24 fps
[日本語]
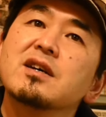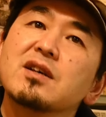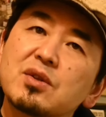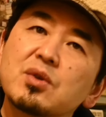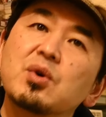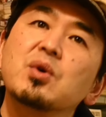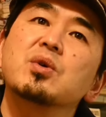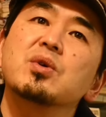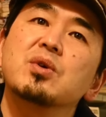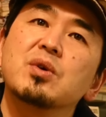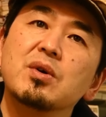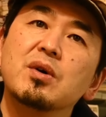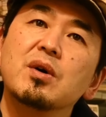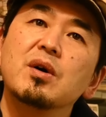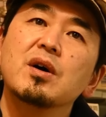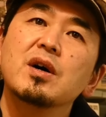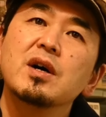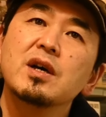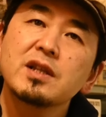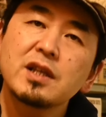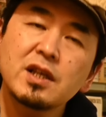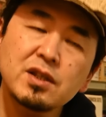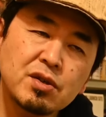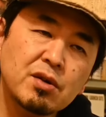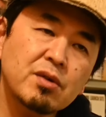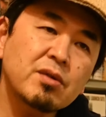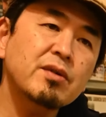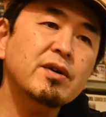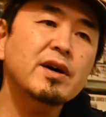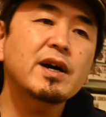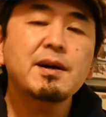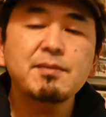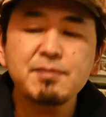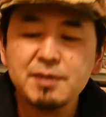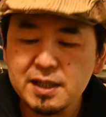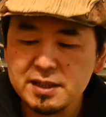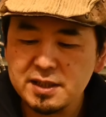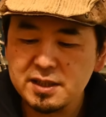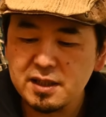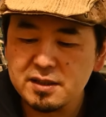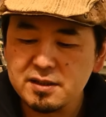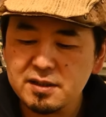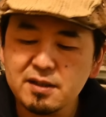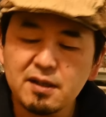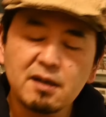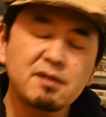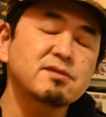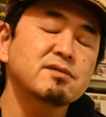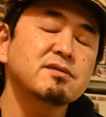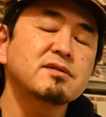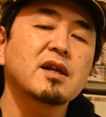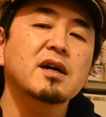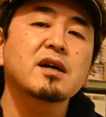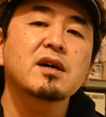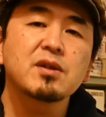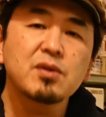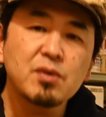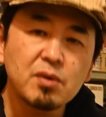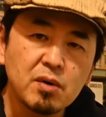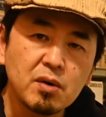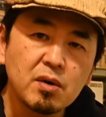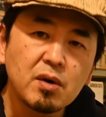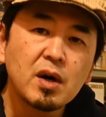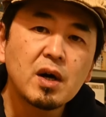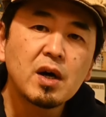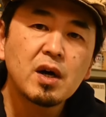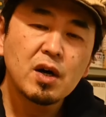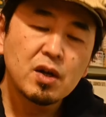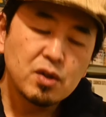塗料でそれをエアブラシで使うんだけど